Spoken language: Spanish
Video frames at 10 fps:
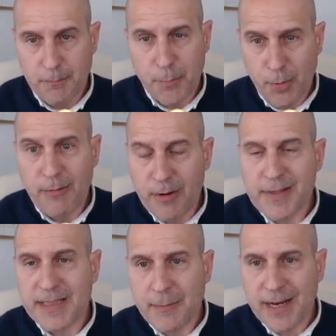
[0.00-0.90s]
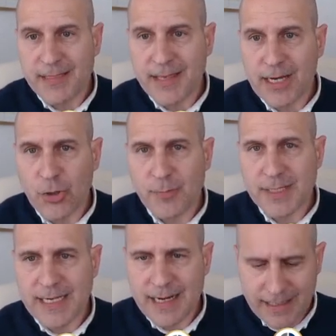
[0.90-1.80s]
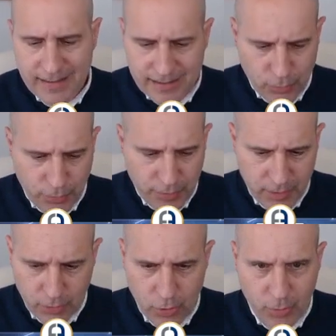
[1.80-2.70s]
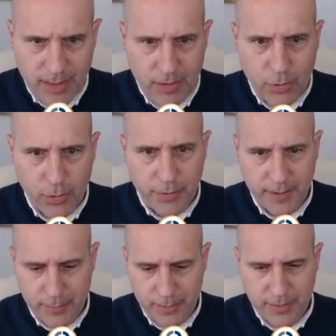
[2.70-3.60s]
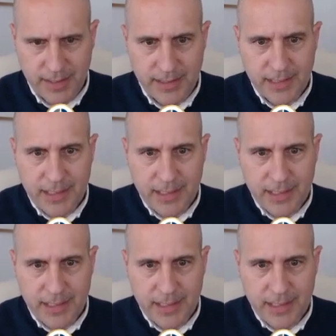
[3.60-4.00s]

probablemente para acercarnos más a la realidad, un 0,11%.